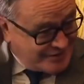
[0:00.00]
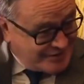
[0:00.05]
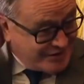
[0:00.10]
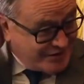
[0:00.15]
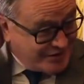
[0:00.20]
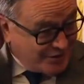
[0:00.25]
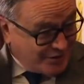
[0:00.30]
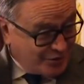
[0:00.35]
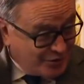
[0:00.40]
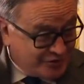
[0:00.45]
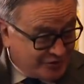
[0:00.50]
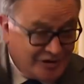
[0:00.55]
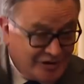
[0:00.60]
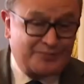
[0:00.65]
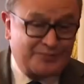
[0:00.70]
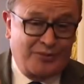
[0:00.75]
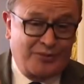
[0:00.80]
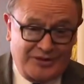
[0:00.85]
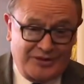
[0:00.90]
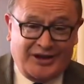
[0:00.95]
reconocer
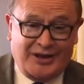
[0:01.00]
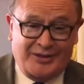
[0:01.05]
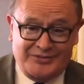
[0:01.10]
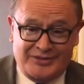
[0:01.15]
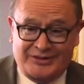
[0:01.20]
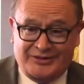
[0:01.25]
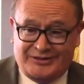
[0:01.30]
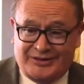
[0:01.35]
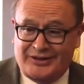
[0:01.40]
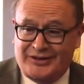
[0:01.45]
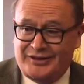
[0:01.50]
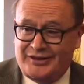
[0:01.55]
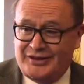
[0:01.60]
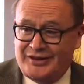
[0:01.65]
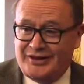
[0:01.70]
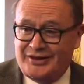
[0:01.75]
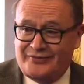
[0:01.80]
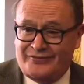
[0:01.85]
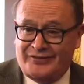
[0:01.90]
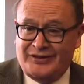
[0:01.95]
públicamente y
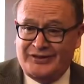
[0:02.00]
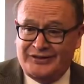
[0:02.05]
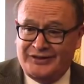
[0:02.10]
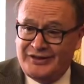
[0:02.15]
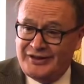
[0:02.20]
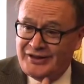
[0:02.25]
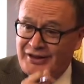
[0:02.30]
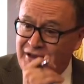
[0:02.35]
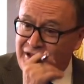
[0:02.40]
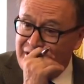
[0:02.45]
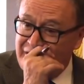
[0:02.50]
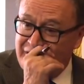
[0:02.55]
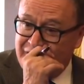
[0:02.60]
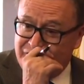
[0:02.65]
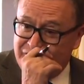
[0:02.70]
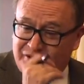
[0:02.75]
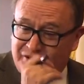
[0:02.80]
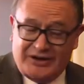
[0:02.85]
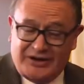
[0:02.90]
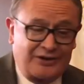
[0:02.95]
en afán de
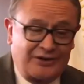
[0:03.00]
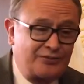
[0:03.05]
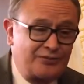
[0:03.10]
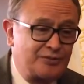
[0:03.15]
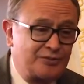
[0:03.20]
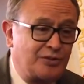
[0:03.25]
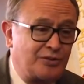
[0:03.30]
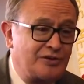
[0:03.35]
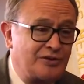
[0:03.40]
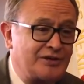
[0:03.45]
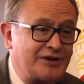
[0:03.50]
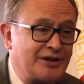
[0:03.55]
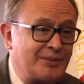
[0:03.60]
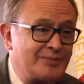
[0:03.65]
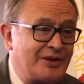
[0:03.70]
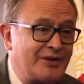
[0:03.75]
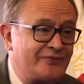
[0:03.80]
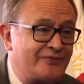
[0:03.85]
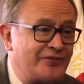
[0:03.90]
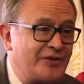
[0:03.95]
eso que en el fútbol
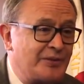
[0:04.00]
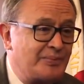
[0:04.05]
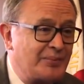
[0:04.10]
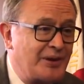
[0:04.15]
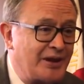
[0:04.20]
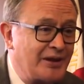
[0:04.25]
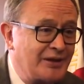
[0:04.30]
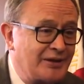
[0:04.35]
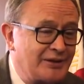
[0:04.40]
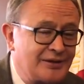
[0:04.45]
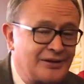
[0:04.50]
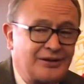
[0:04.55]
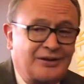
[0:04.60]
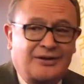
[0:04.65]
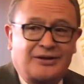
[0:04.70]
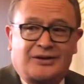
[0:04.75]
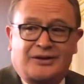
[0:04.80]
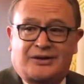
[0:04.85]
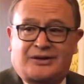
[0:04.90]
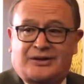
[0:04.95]
llaman fair play,
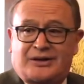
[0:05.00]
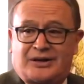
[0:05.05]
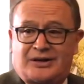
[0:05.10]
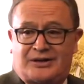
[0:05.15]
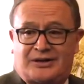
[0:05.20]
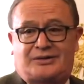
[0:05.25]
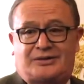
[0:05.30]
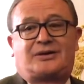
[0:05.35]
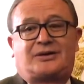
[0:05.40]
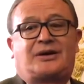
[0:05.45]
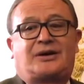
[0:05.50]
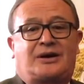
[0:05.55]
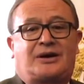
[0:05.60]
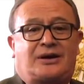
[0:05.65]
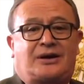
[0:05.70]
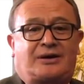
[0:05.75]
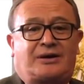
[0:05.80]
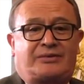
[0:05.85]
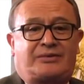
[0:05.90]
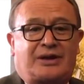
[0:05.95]
que
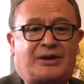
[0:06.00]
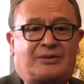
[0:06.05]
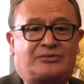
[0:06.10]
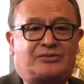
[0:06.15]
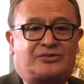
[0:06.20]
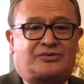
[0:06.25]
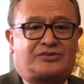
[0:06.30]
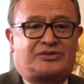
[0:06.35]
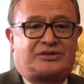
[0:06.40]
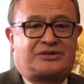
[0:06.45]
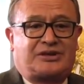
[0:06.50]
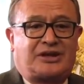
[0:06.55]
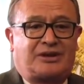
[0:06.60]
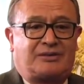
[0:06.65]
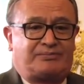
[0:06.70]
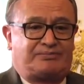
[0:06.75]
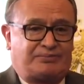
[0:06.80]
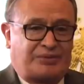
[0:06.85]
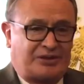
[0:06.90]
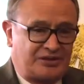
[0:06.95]
habíamos
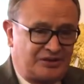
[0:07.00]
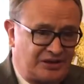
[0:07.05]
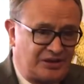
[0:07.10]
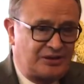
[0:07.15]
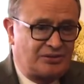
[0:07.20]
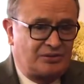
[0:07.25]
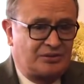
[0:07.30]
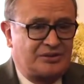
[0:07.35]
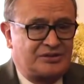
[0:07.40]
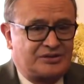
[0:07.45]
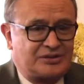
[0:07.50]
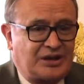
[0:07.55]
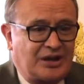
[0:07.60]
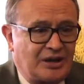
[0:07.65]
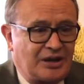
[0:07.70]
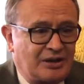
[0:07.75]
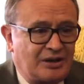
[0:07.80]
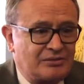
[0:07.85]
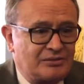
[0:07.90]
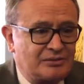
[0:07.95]
pedido
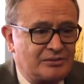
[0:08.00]
esta